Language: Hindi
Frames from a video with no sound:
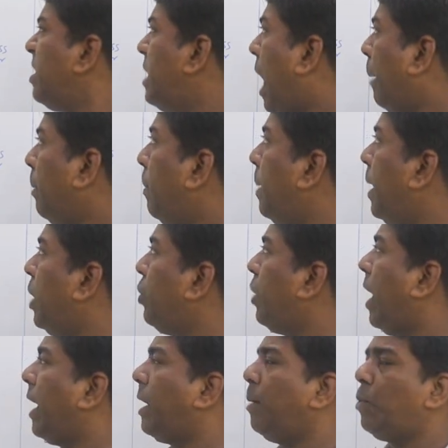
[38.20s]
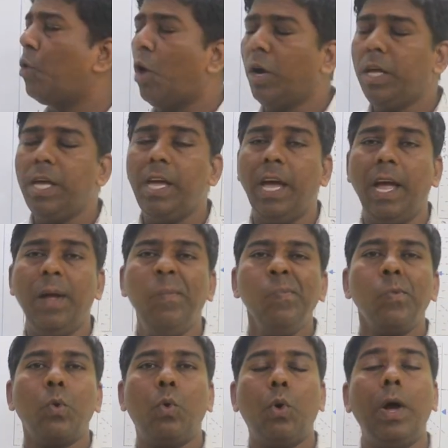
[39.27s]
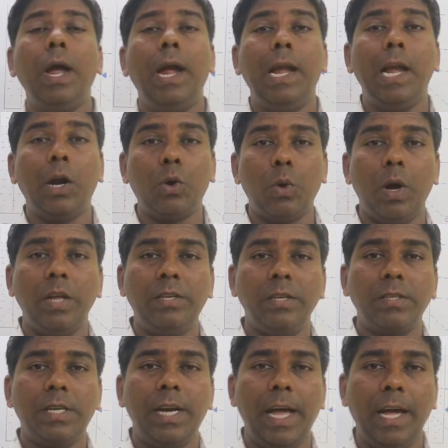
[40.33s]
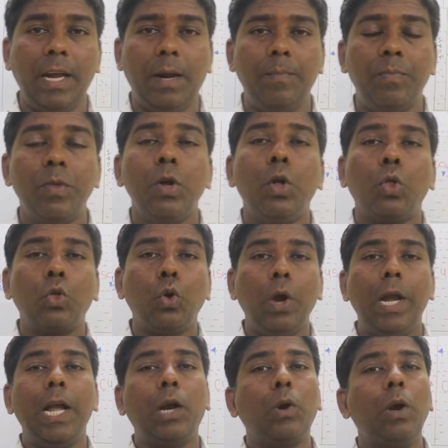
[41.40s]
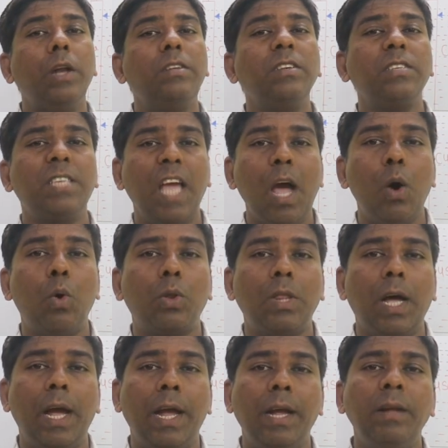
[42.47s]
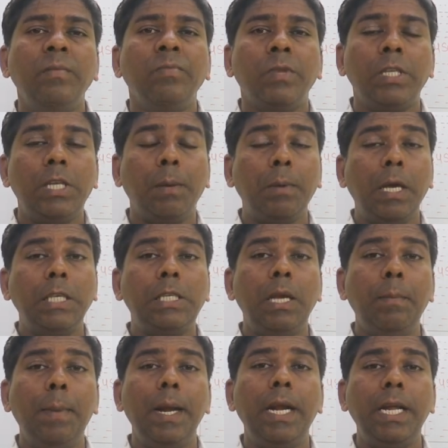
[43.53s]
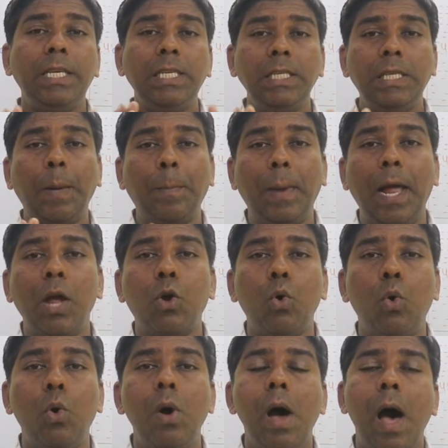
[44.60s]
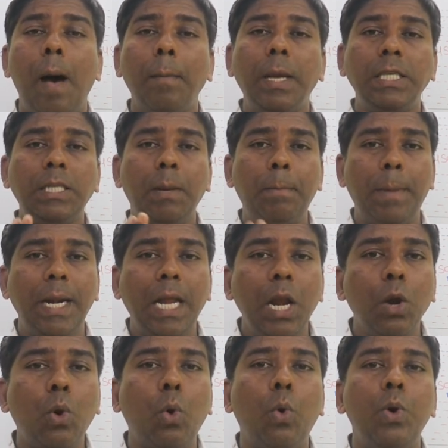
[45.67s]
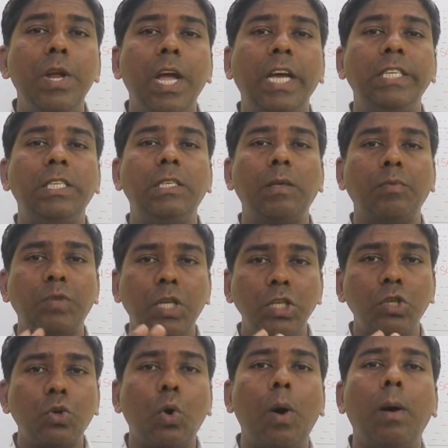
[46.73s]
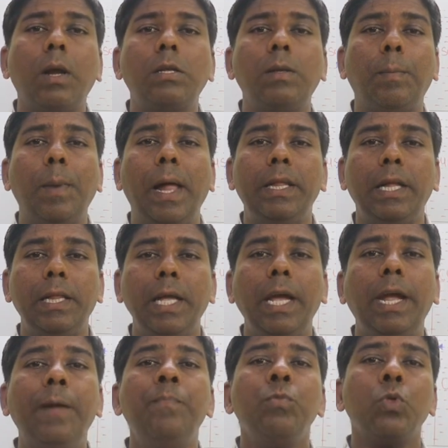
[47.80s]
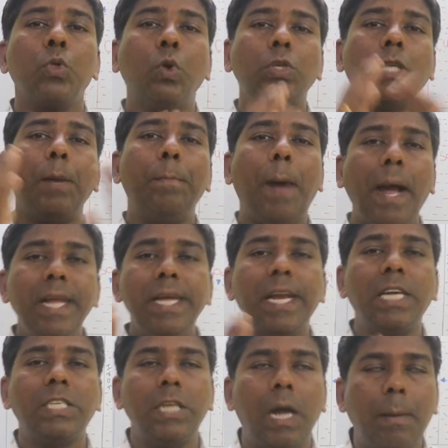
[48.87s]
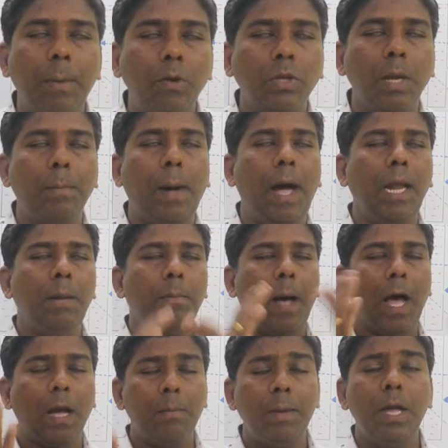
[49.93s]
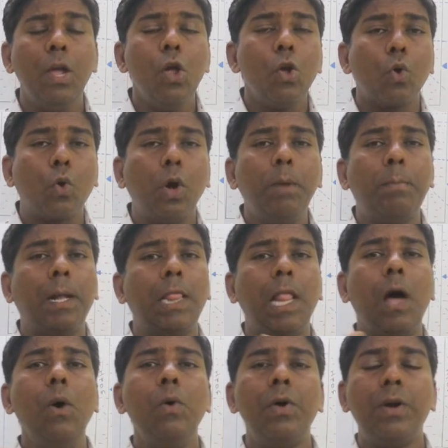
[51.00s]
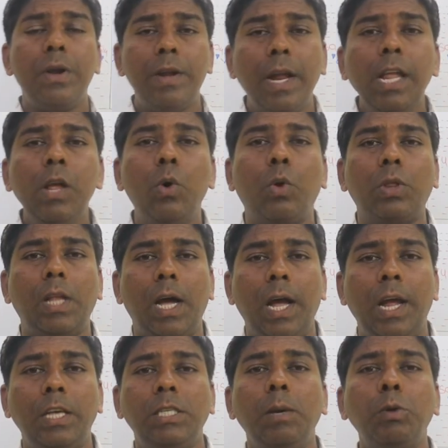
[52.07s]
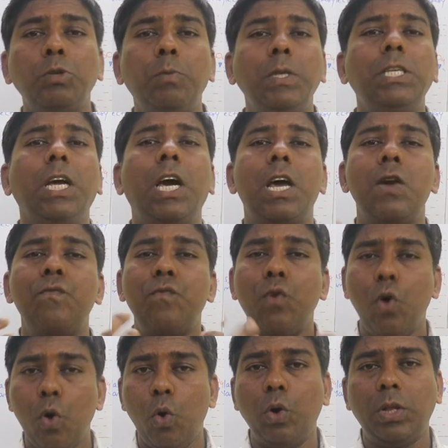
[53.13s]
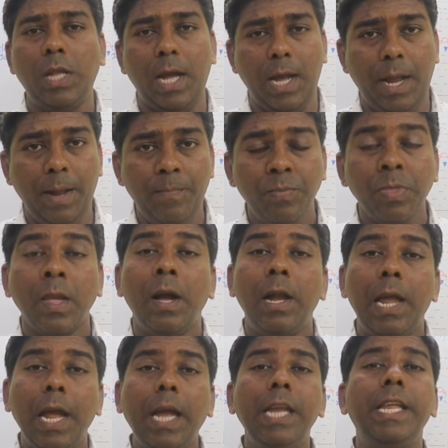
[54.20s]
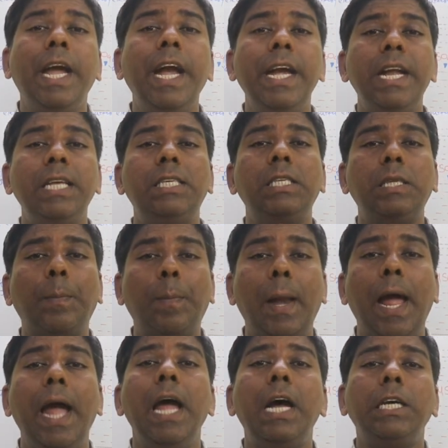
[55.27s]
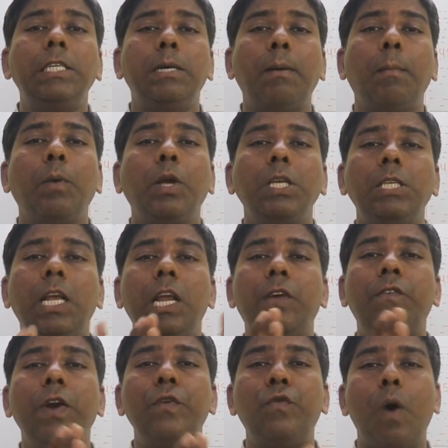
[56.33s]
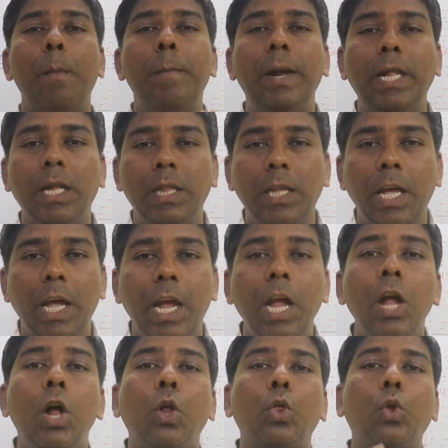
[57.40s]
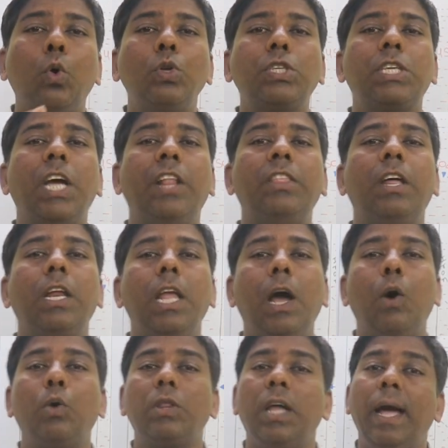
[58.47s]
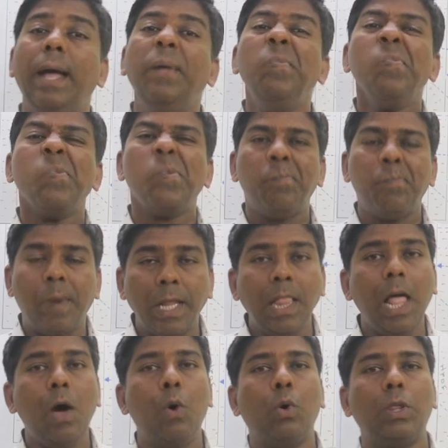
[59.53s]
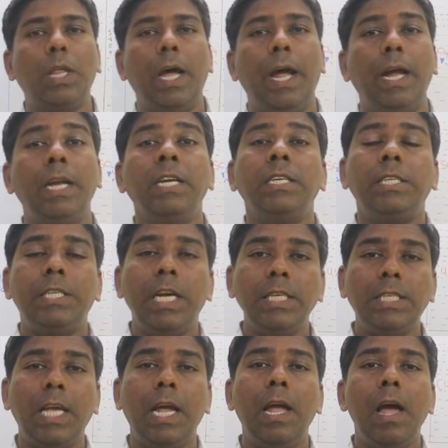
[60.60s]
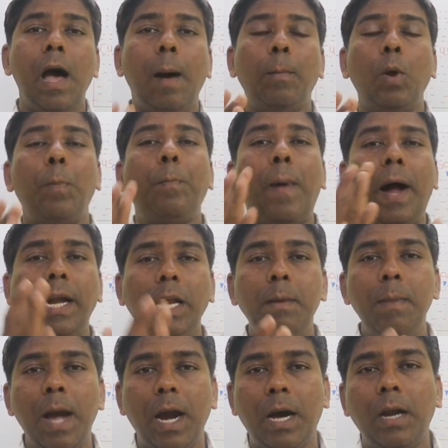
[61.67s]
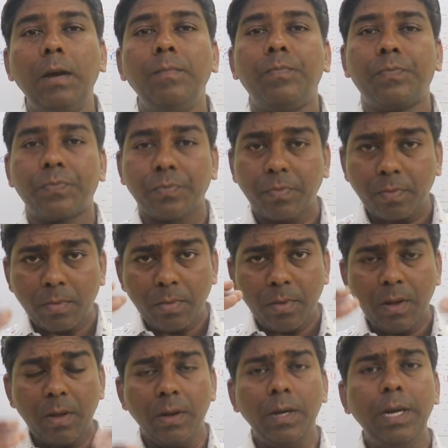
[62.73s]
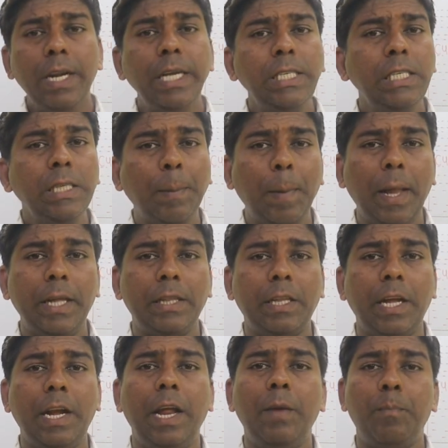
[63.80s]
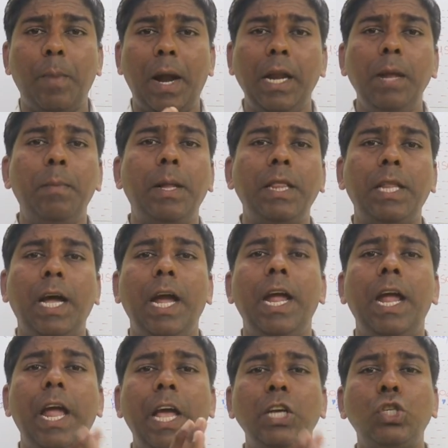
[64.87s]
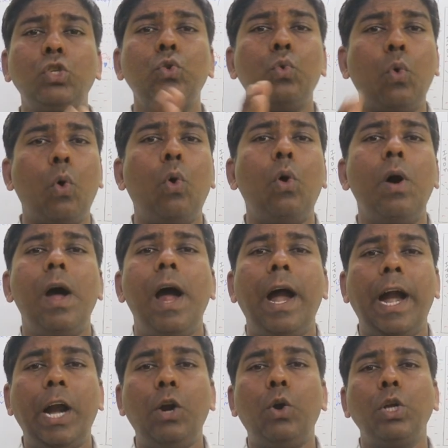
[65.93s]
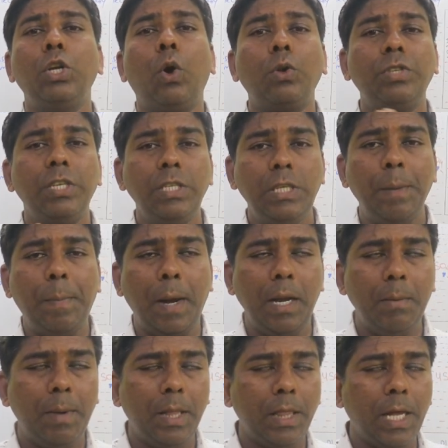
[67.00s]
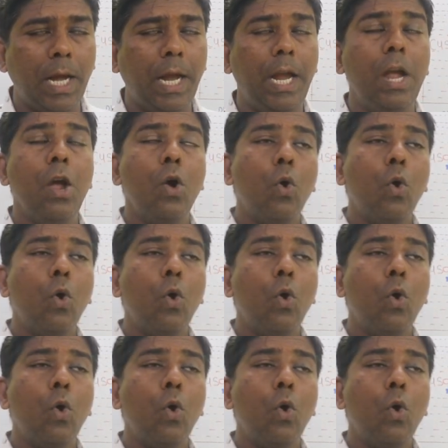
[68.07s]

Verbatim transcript: यहाँ पे मैंने जो डायग्राम ड्रॉ की है वो है इलेक्ट्रोलिसिस की डायग्राम तो इलेक्ट्रोलिसिस क्या होता है जब किसी भी डीसी सप्लाई को हम किसी मेटल को या किसी सब्सटेंस को अगर सप्लाई देते हैं तो उसके बाह्य रचना में उसके बाहरी भाग में कोई बदलाव नहीं होता है सिर्फ उसमें से करंट फ्लो होता है लेकिन यही डीसी सप्लाई जब हम किसी लिक्विड फॉर्म में देते हैं तो उसके अंदर क्या होता है बदलाव होता है जैसे हम लोग पानी में अगर डिसीज अप्लाई देते हैं पानी बनता है एस टू ओ हाइड्रोजन ऑक्सीजन से पानी बनता है